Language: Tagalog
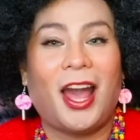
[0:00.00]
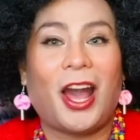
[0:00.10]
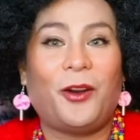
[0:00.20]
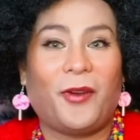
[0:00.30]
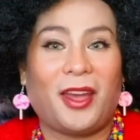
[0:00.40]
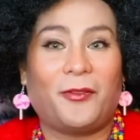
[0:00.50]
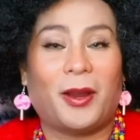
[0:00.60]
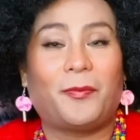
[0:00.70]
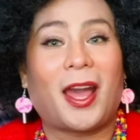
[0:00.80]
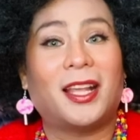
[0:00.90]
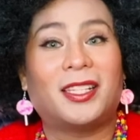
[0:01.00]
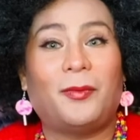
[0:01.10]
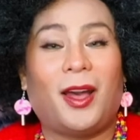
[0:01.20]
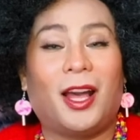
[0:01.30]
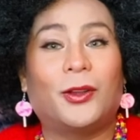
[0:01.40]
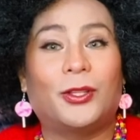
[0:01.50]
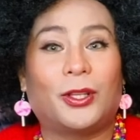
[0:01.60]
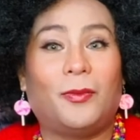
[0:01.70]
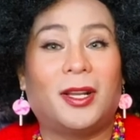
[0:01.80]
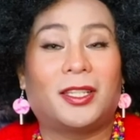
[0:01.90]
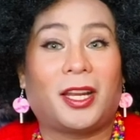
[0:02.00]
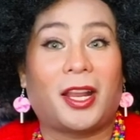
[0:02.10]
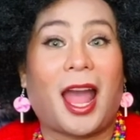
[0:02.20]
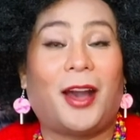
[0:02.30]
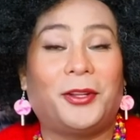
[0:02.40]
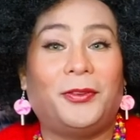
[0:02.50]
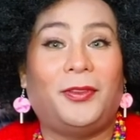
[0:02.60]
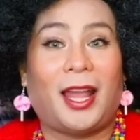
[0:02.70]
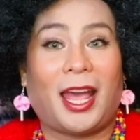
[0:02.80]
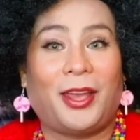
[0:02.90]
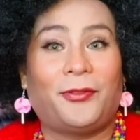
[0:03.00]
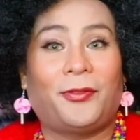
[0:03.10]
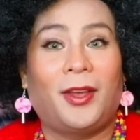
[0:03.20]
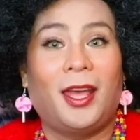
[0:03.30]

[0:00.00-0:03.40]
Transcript: However, para sa mga gustong mag-start out of life